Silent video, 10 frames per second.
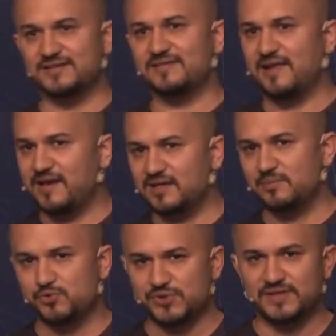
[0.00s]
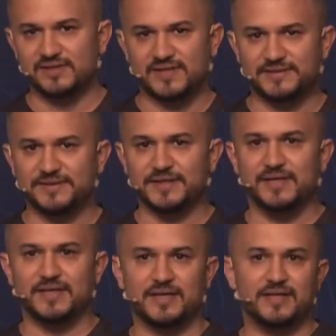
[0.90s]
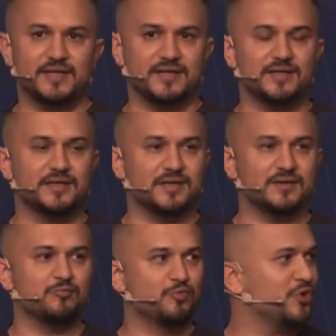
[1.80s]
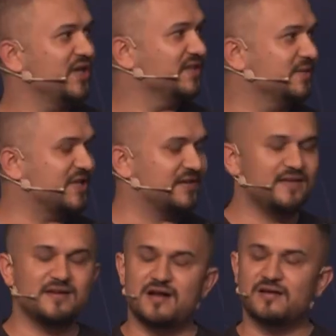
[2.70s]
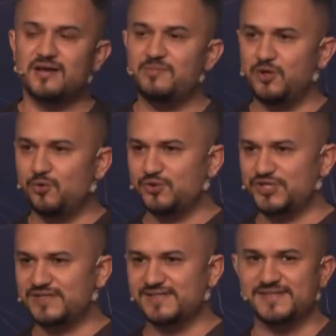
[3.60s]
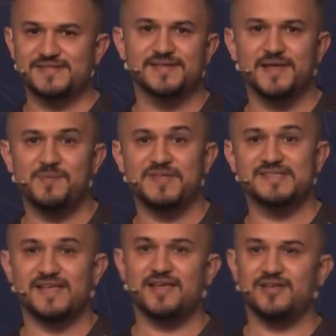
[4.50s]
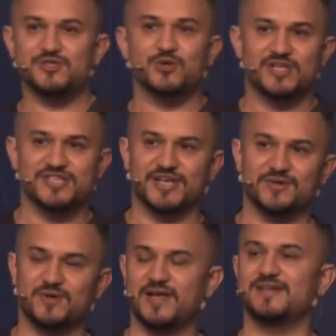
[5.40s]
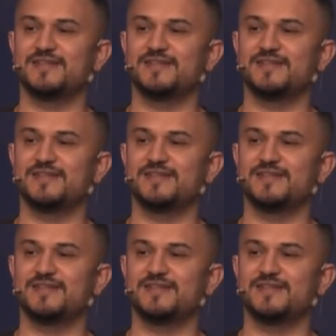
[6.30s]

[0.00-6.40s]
da Telegram üzerinden e, bu indirimden de yararlanabiliyor olacaksınız. Hepinize çok teşekkürler.